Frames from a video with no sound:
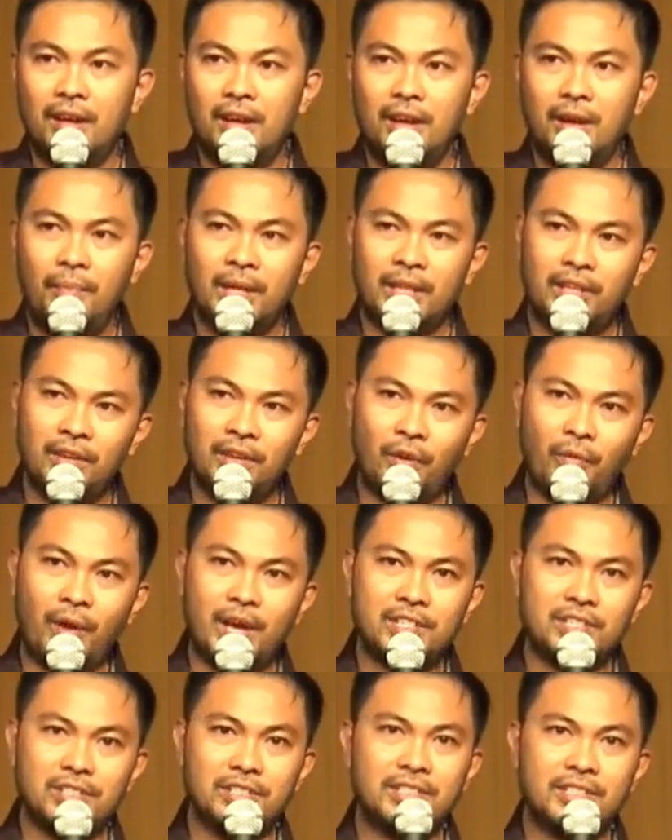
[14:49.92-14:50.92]
But yung
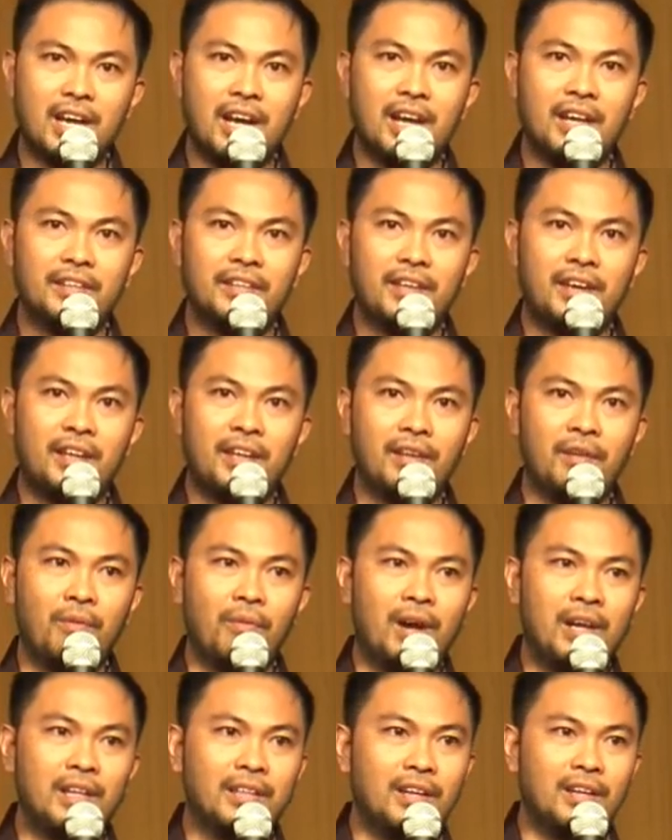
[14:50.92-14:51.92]
question sa atin,
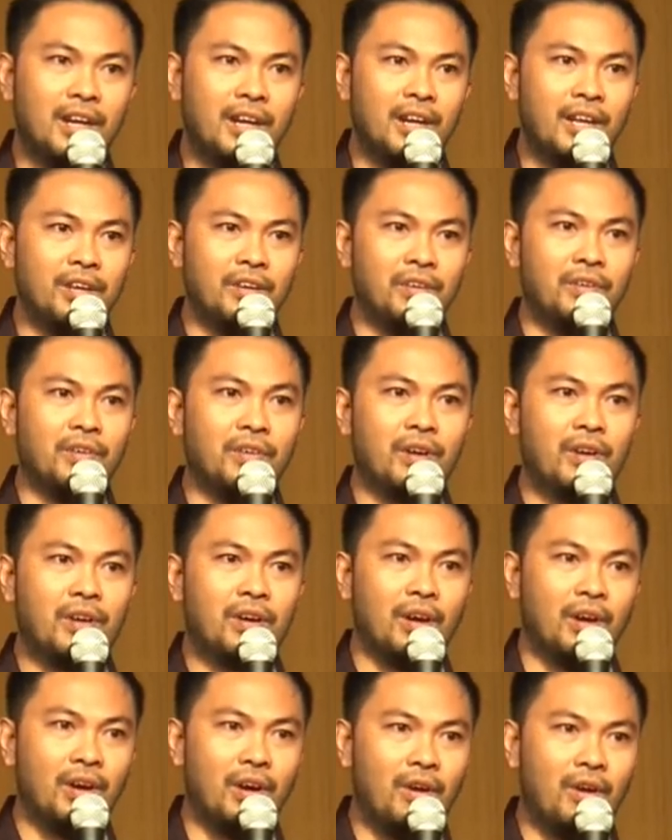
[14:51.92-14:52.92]
what are you
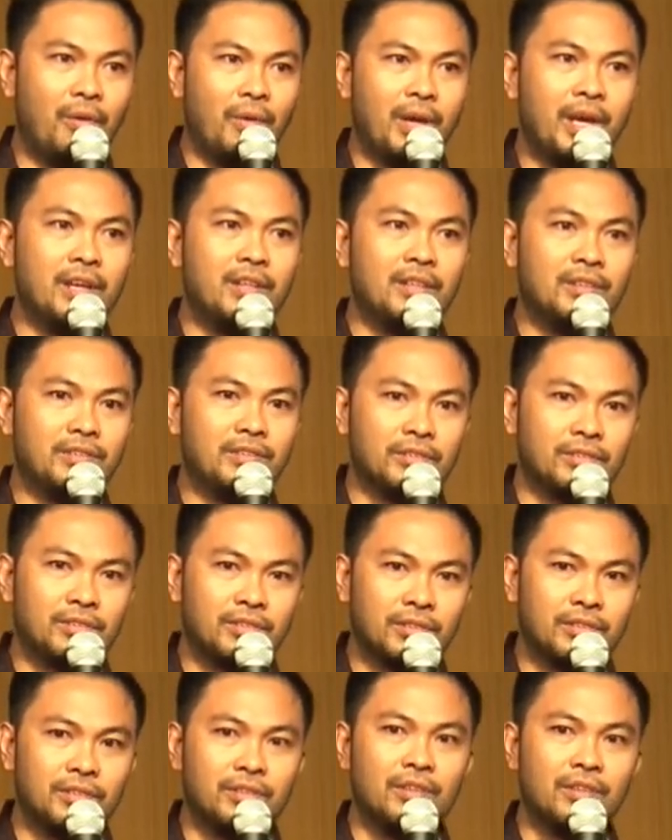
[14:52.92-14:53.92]
going to
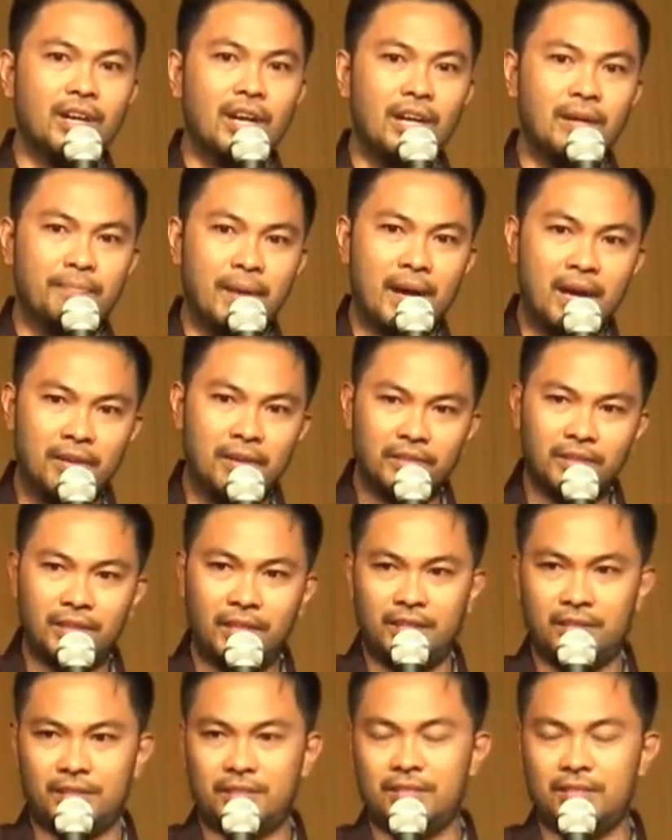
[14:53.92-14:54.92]
do about
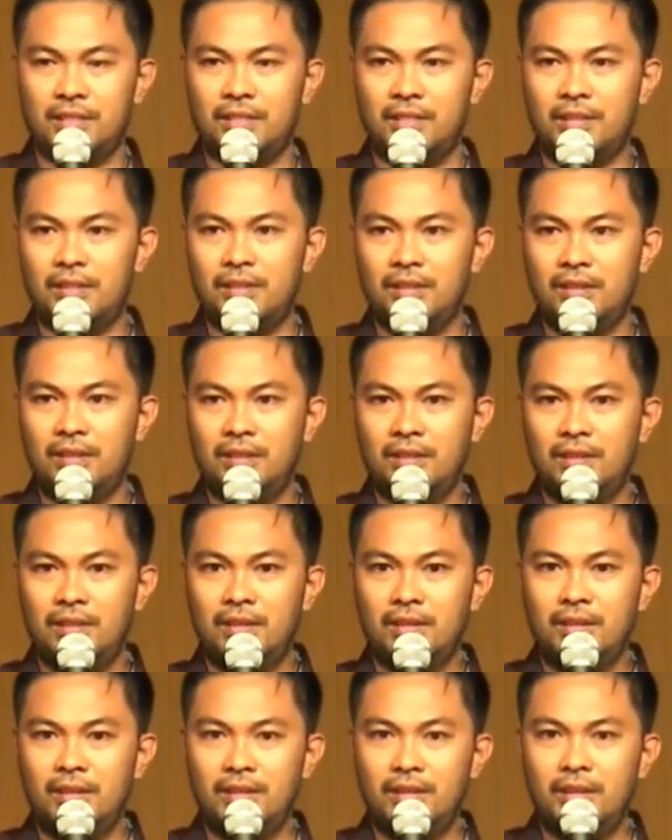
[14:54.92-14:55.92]
it?
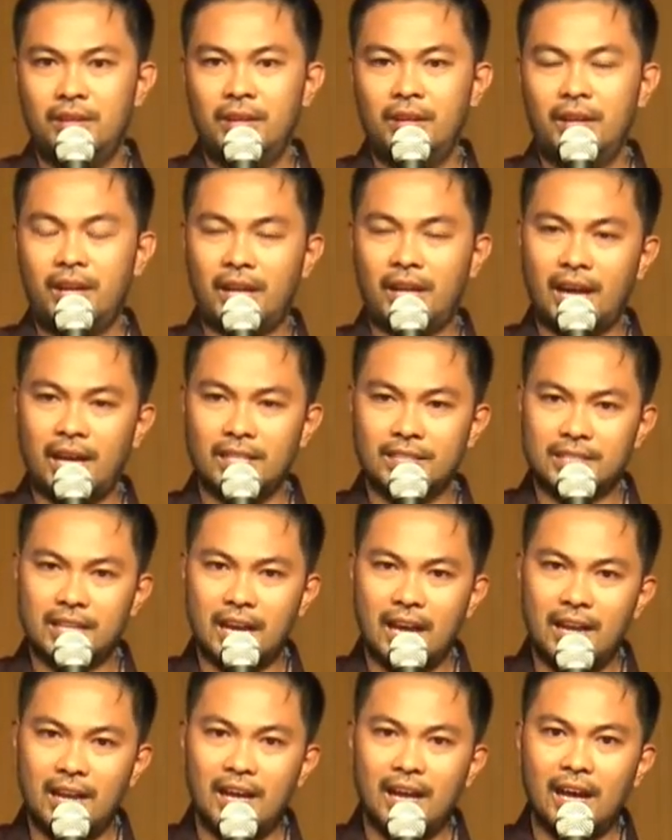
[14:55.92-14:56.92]

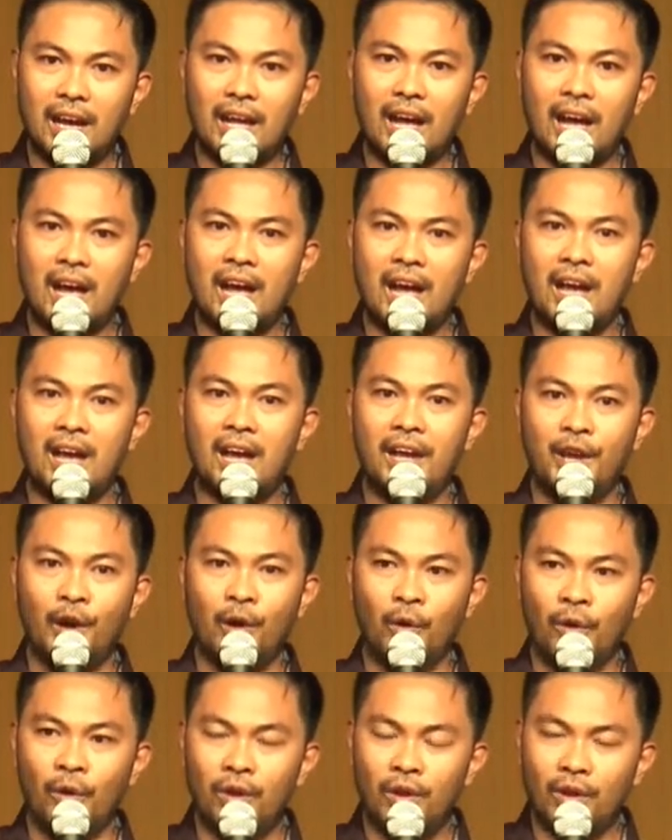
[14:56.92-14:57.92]
Nagkasala ka,
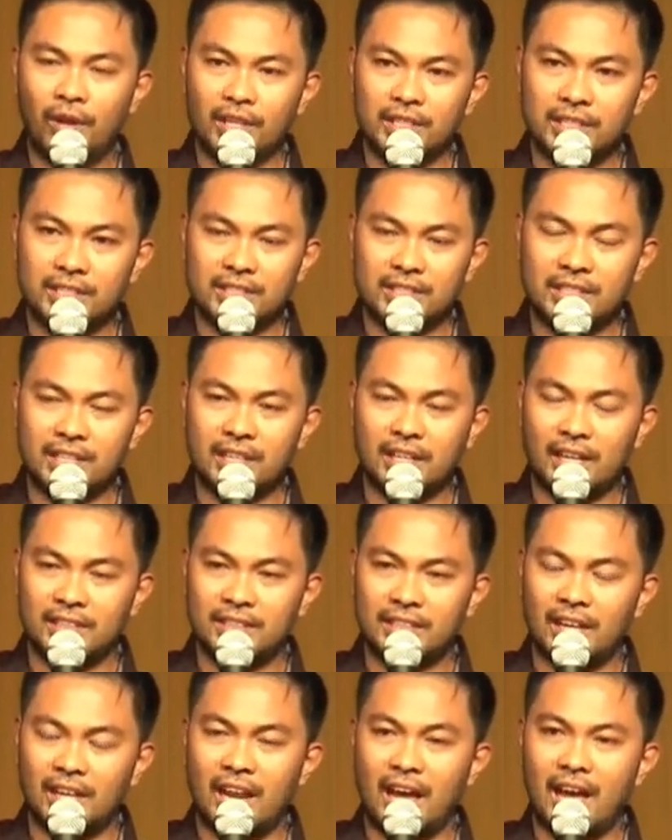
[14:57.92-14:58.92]
nahulog ka sa
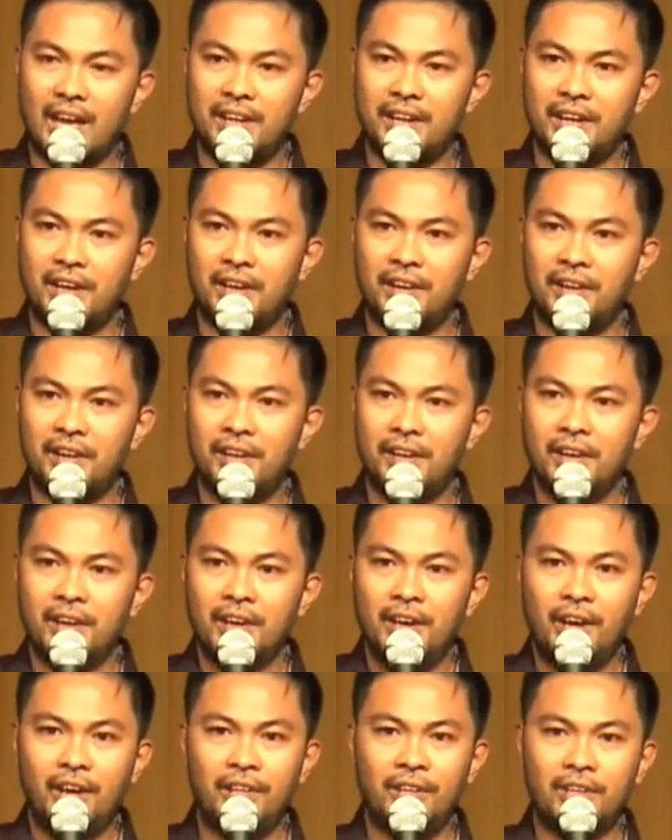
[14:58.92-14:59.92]
kasalanan,
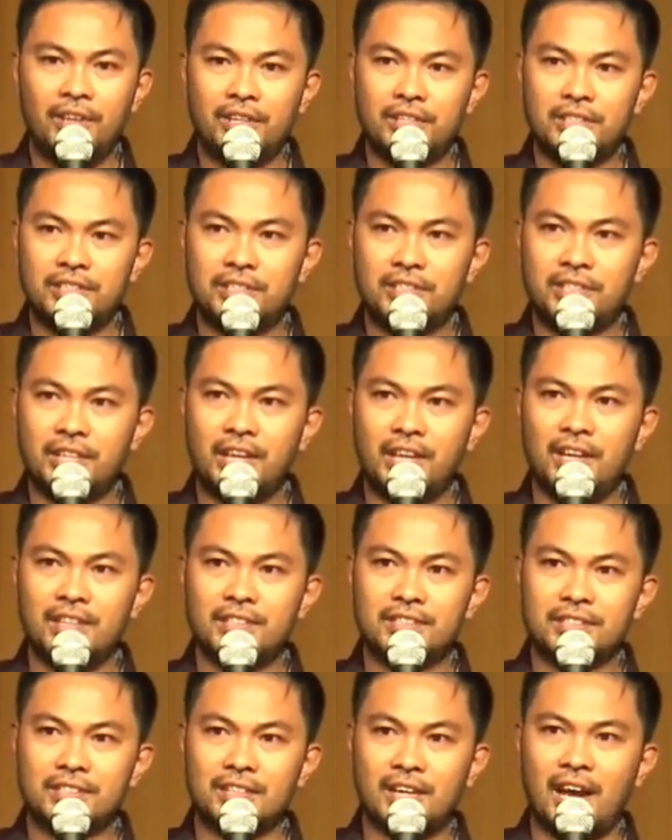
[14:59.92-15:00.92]
and you're still
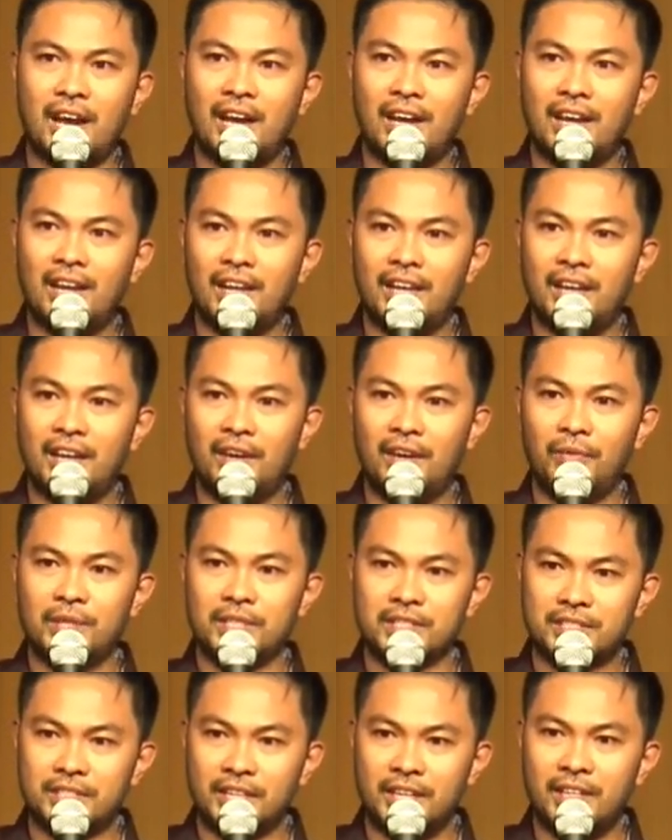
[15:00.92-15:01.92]
struggling with
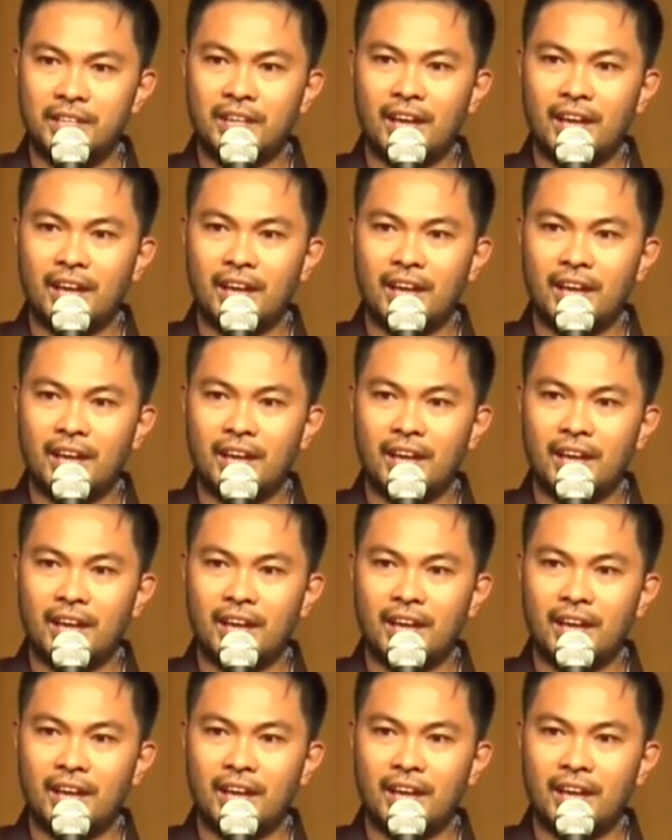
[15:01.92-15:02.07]
sin